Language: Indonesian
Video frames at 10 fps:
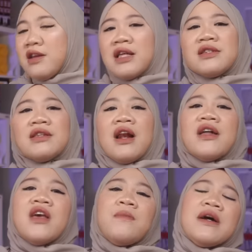Dan
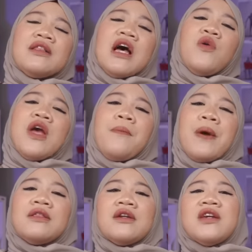setelah dia mengetahui
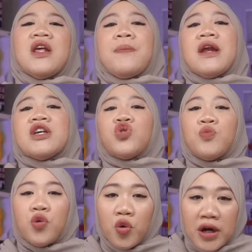apa yang terjadi pada
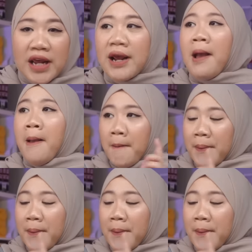Sum Kuning,